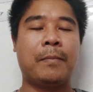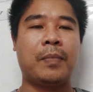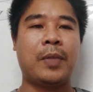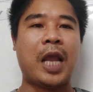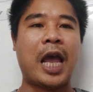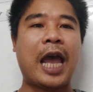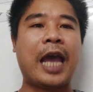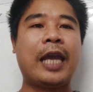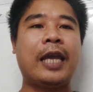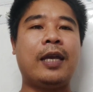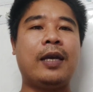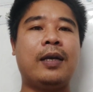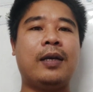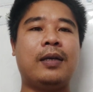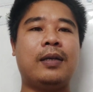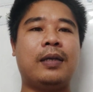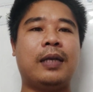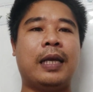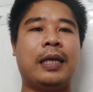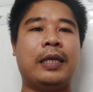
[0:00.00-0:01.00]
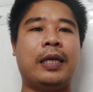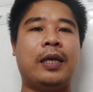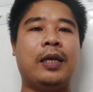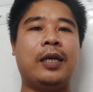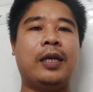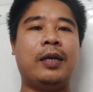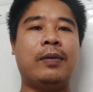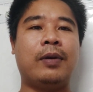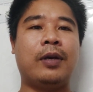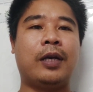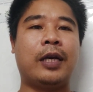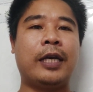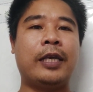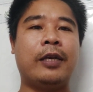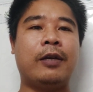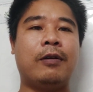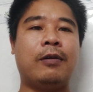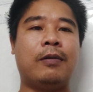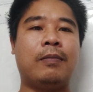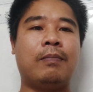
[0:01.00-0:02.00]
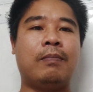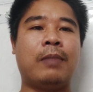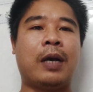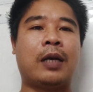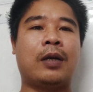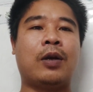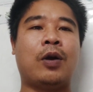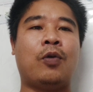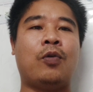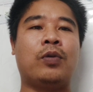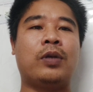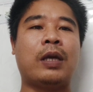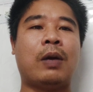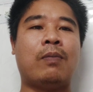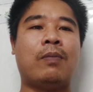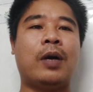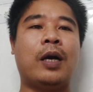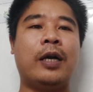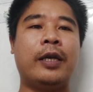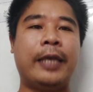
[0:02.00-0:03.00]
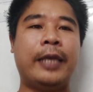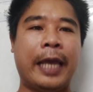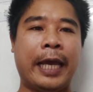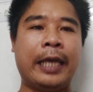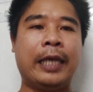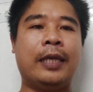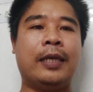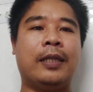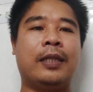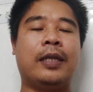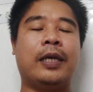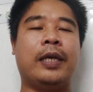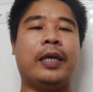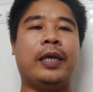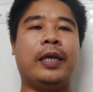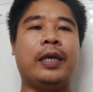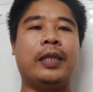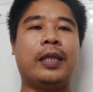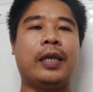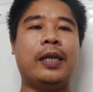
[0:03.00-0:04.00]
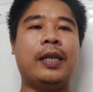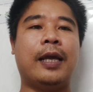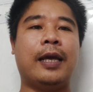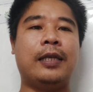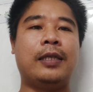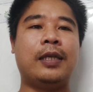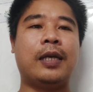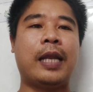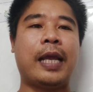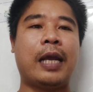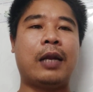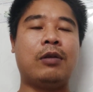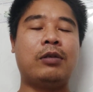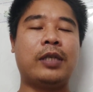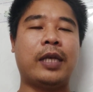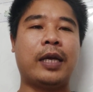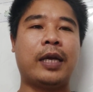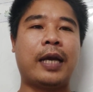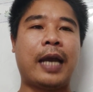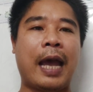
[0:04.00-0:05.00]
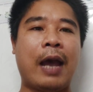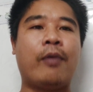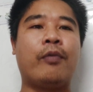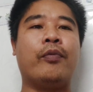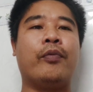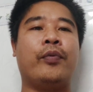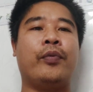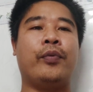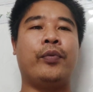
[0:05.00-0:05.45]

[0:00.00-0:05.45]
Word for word: hai á, là những cái, cái vườn mặt độ trồng hơi dày thì cái tỷ lệ sơ đen nó sẽ cao